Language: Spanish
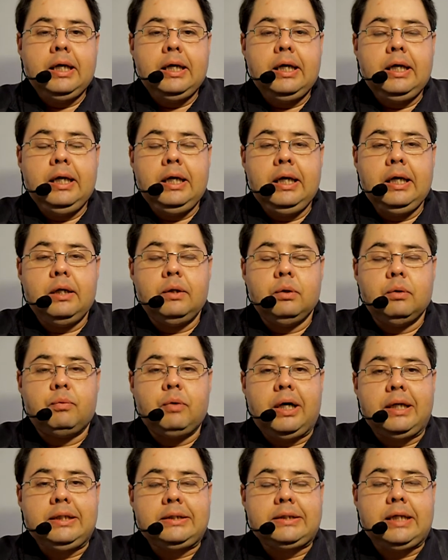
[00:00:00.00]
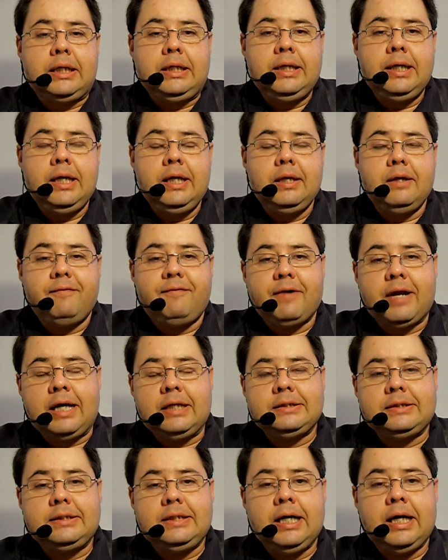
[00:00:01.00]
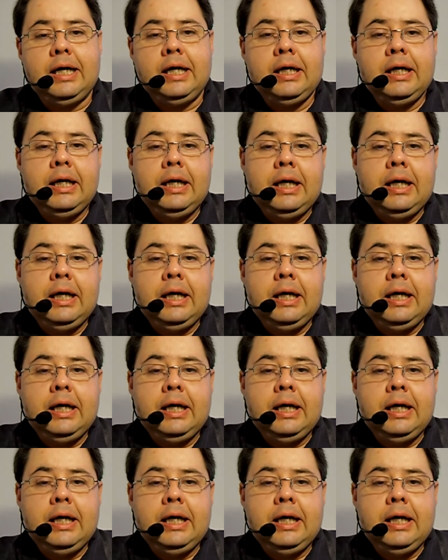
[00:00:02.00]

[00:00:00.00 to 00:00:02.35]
y Dubois de Saligny de Francia.